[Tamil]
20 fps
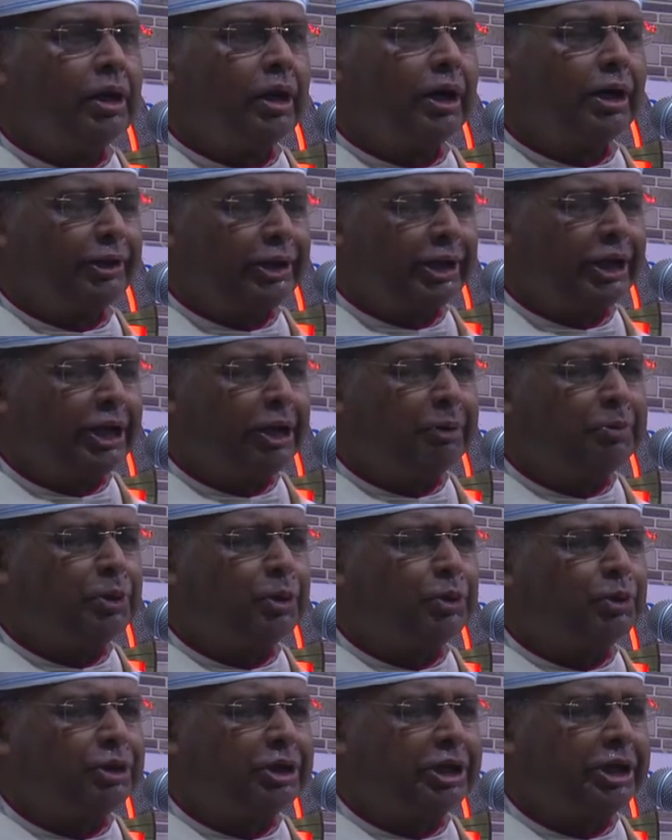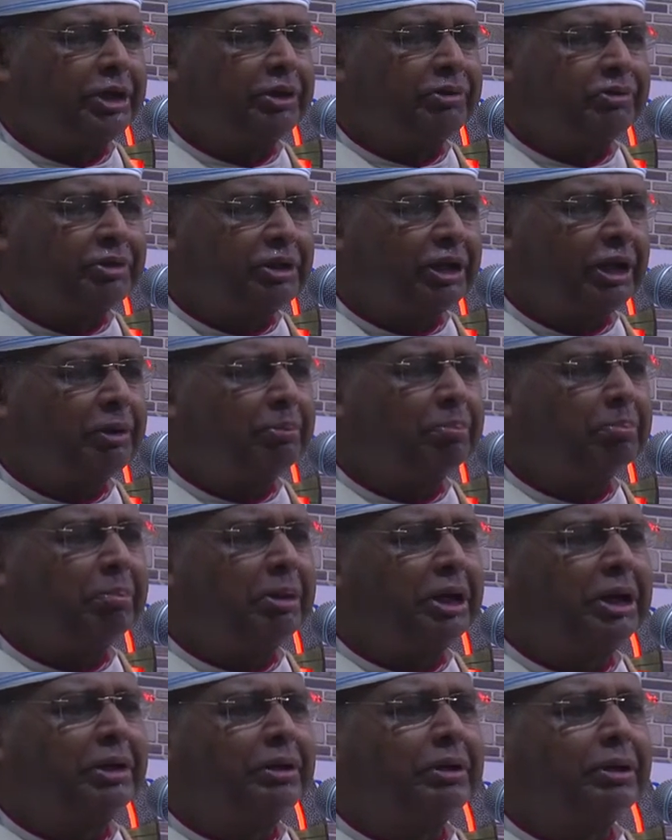அதே போன்ற
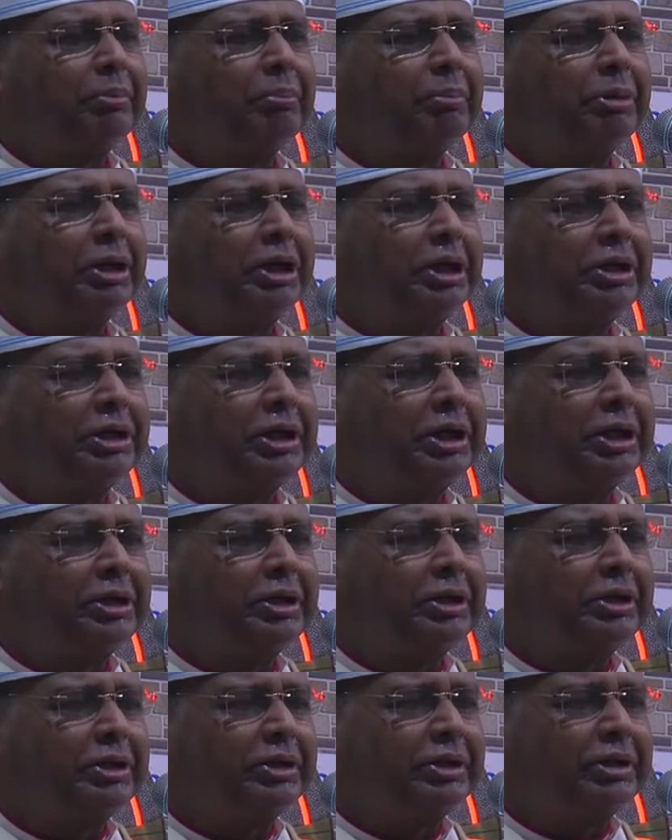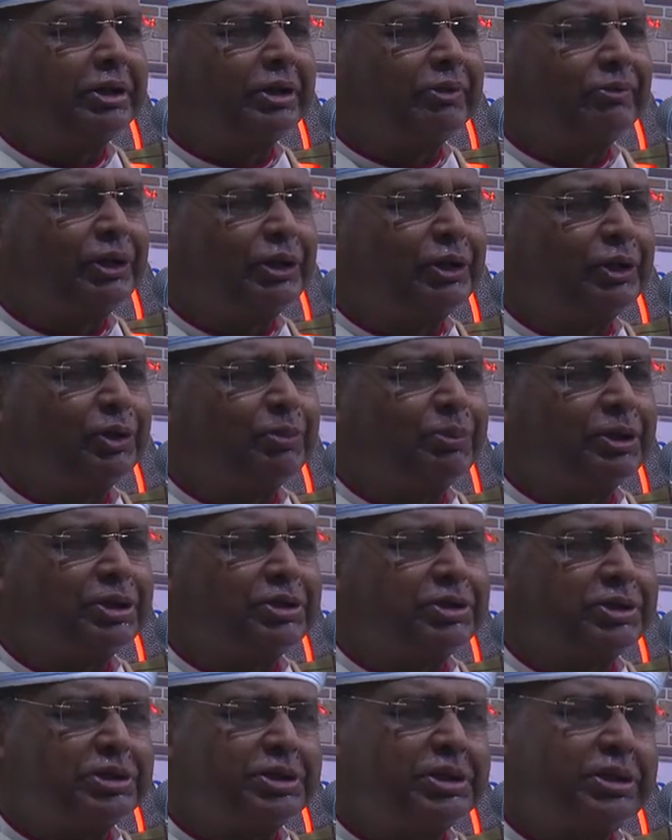தன்மை நம்மிடையே இருக்க வேண்டும்
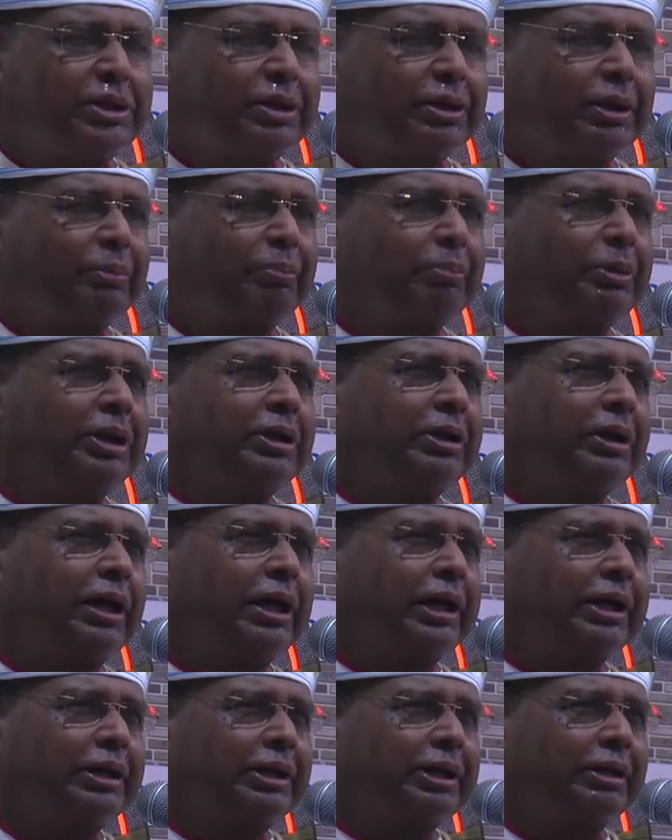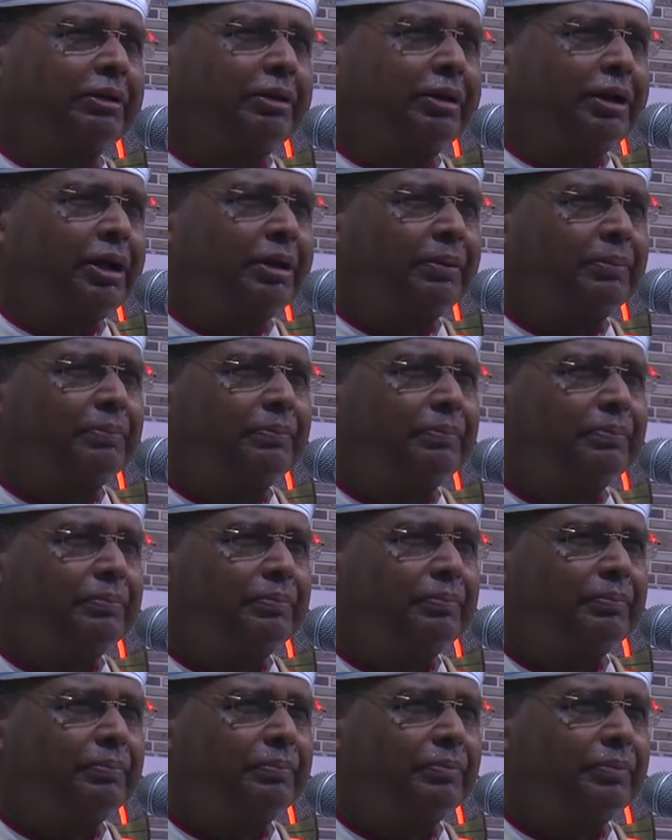என்று நம்மை அழைக்கின்றார்
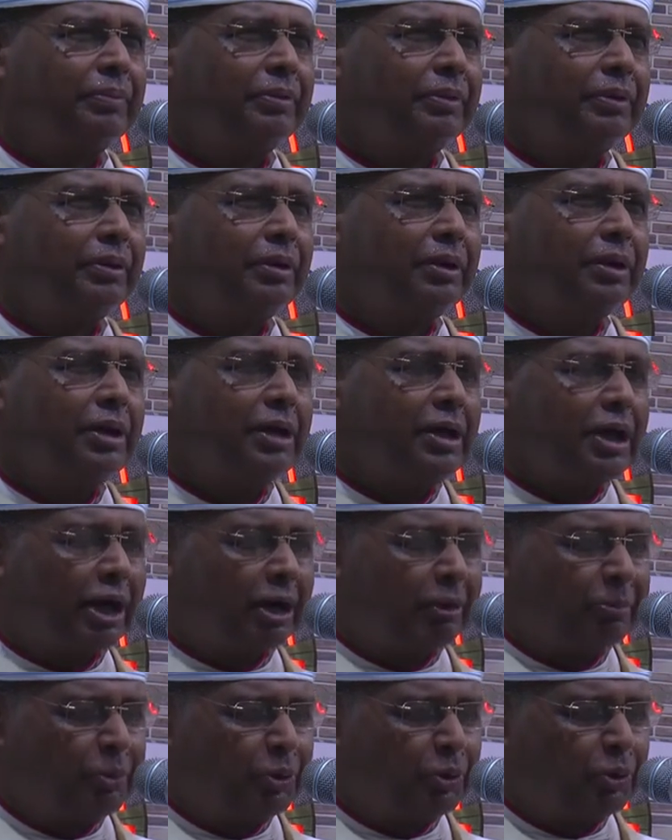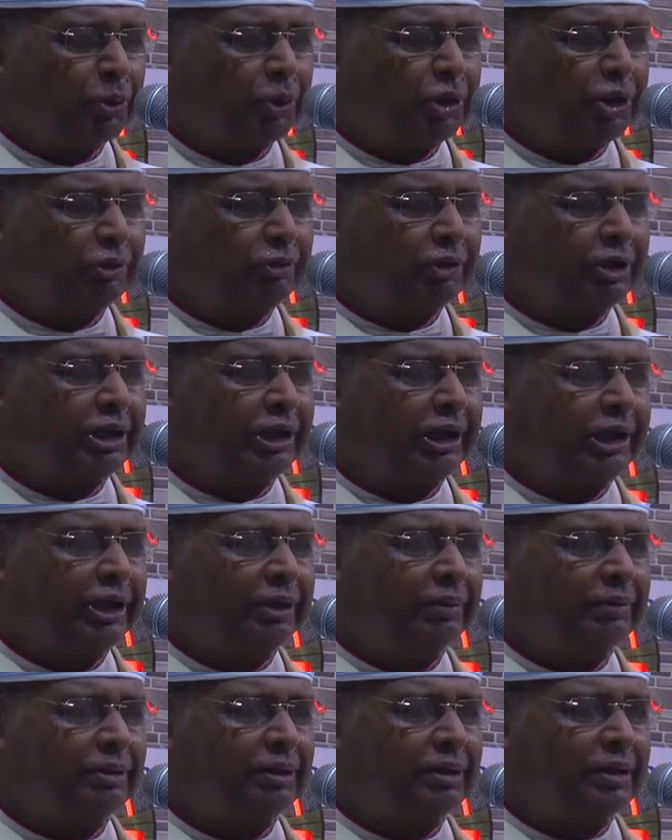அன்புக்குரியவர்களே
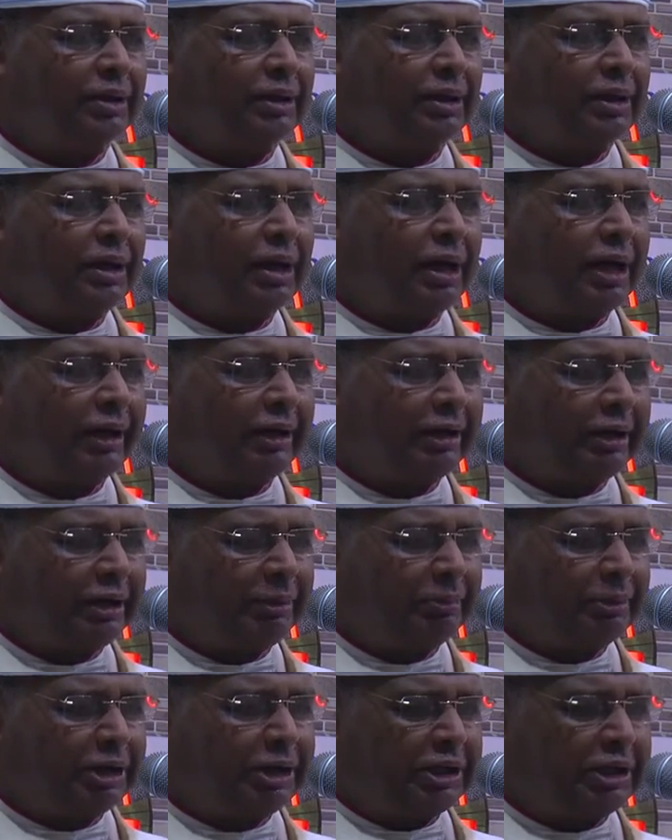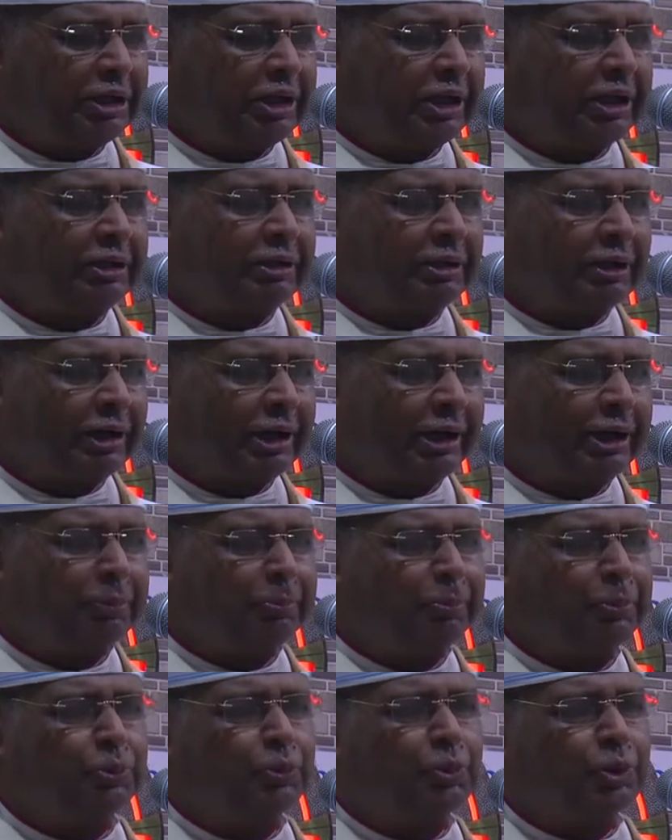அன்னை மரியாளின்
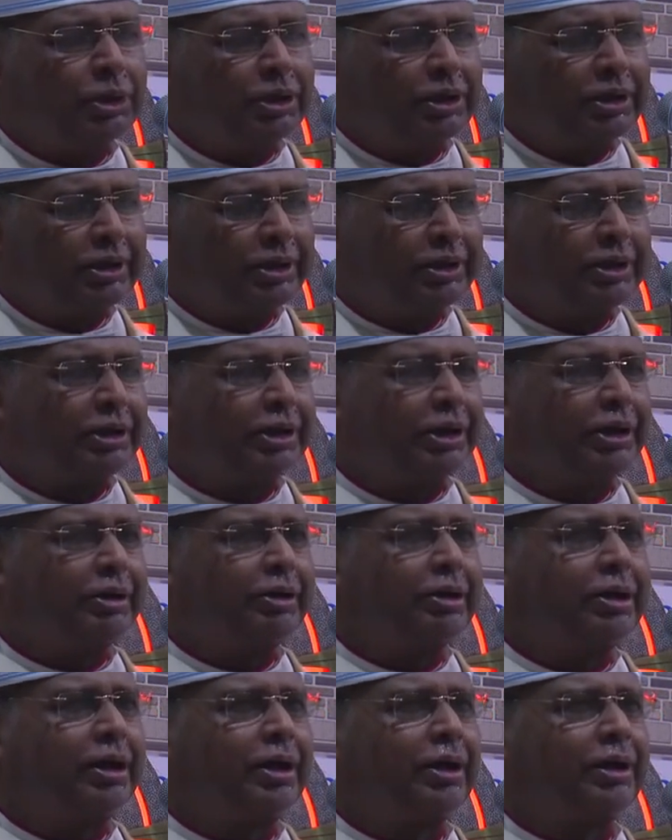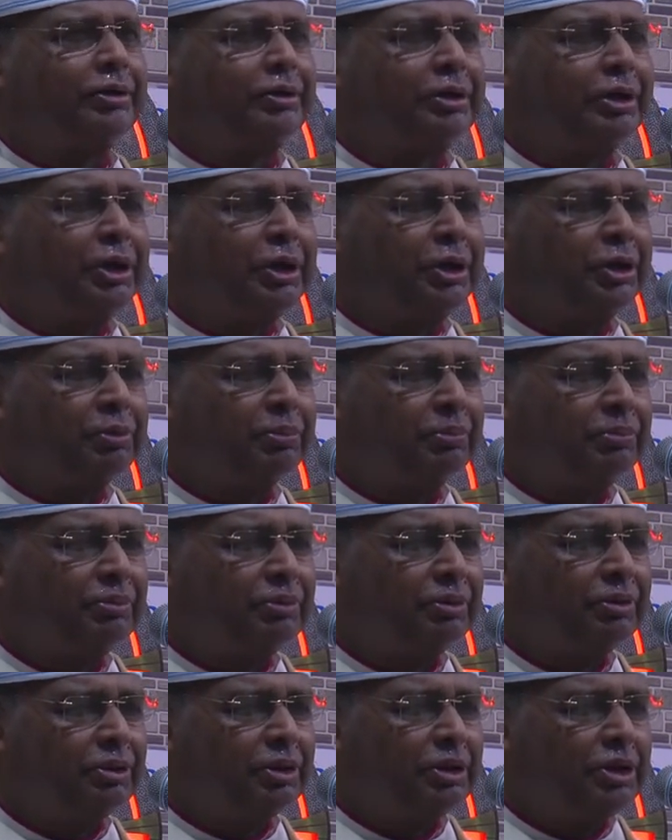அழைப்பு உங்களுக்கு நன்றாக தெரியும்
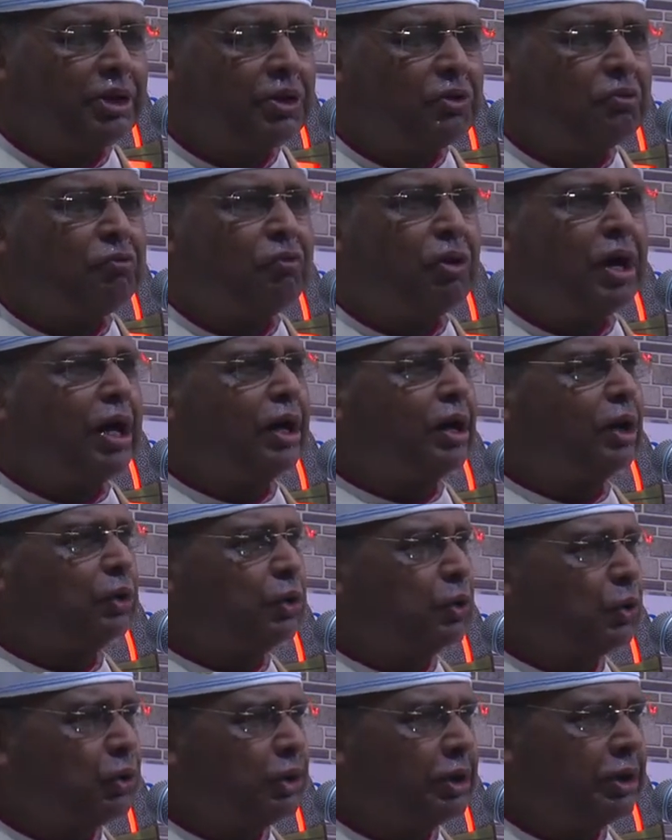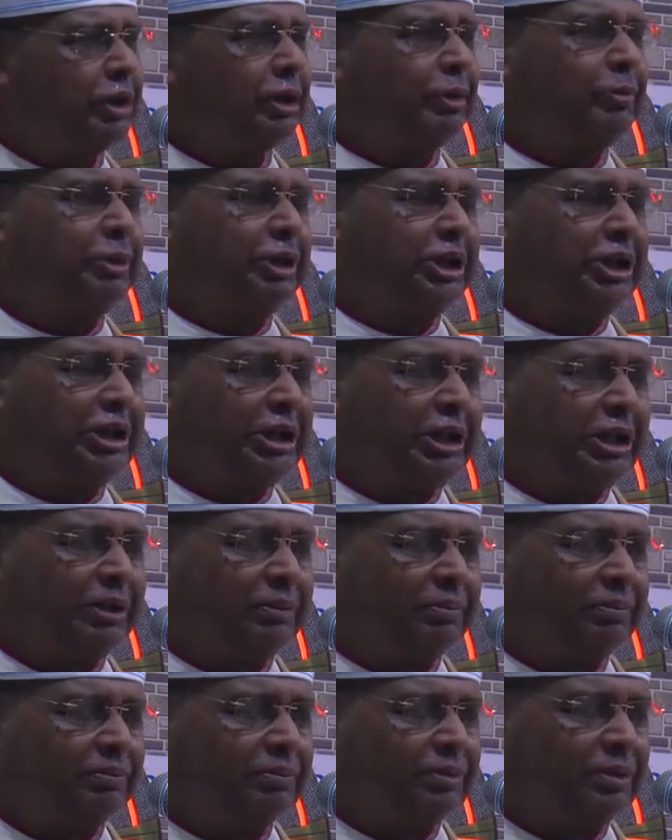வானதூதர் கபிரியே
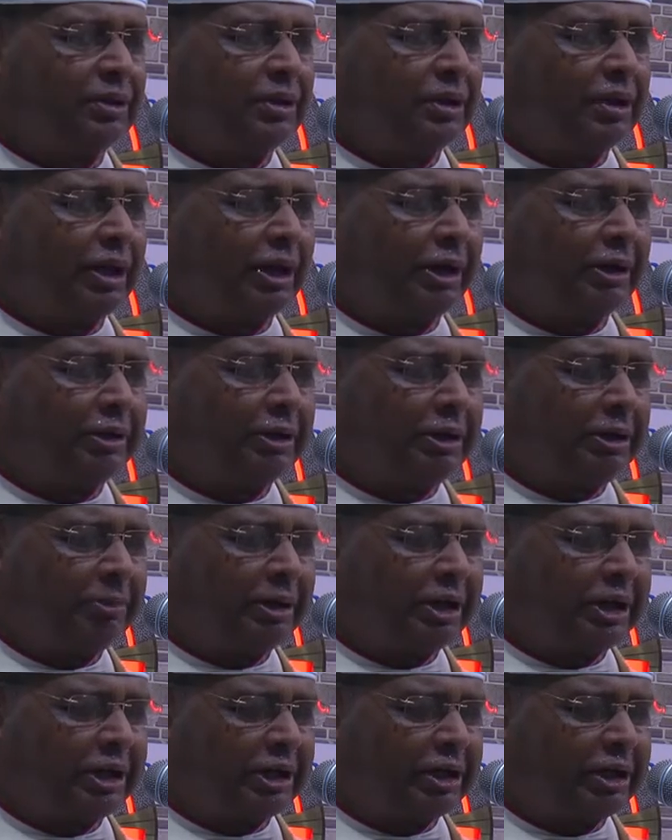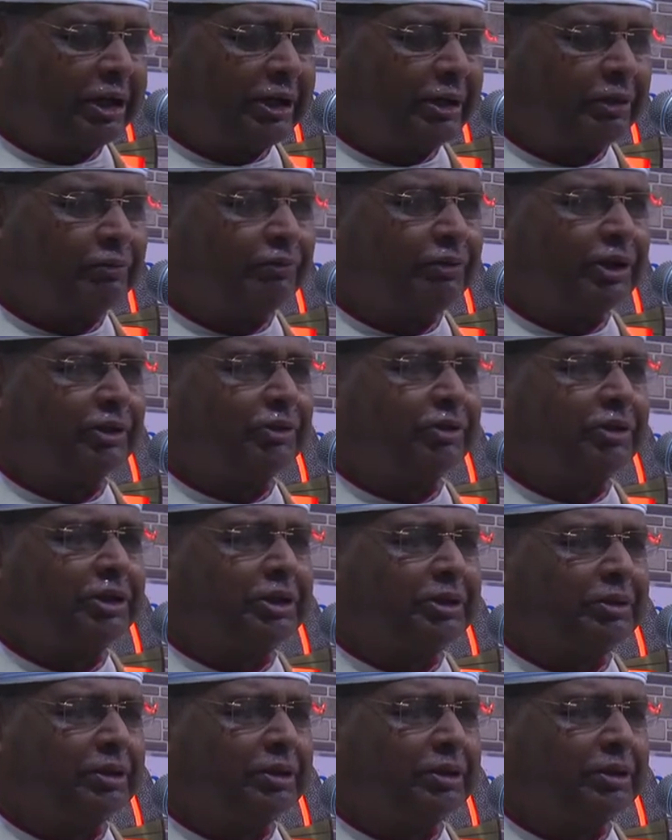அன்னி மரியாயிடம் வந்து